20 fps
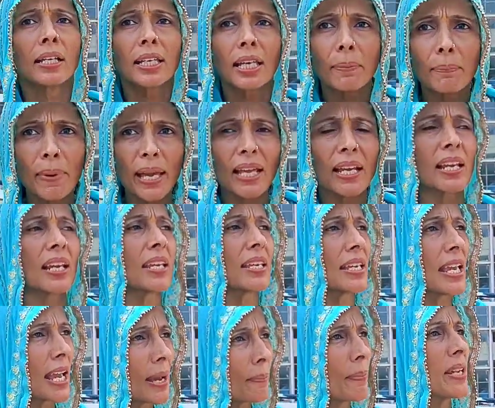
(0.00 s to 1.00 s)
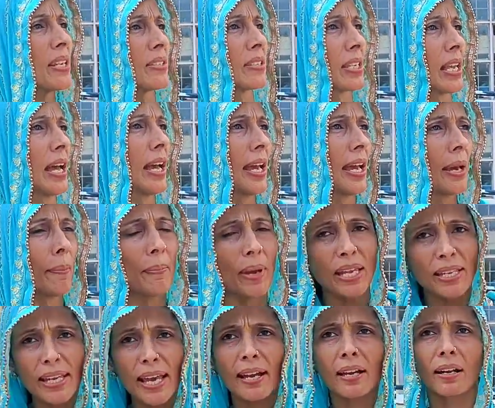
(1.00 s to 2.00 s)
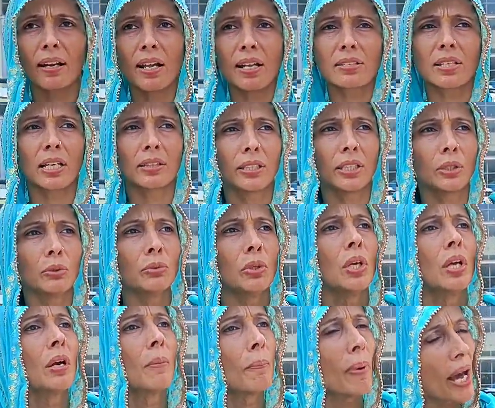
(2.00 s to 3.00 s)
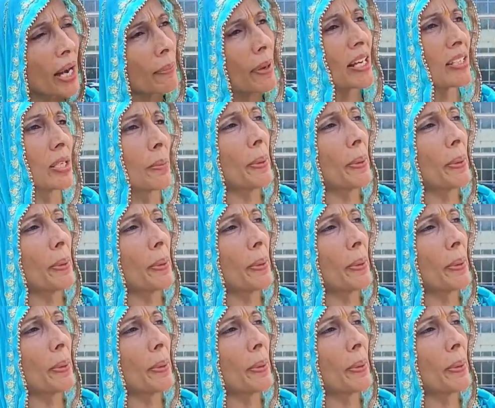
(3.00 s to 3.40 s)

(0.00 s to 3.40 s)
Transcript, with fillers: कि मेरी ये मनसा है मैं ये करना चाहती हूँ बार बार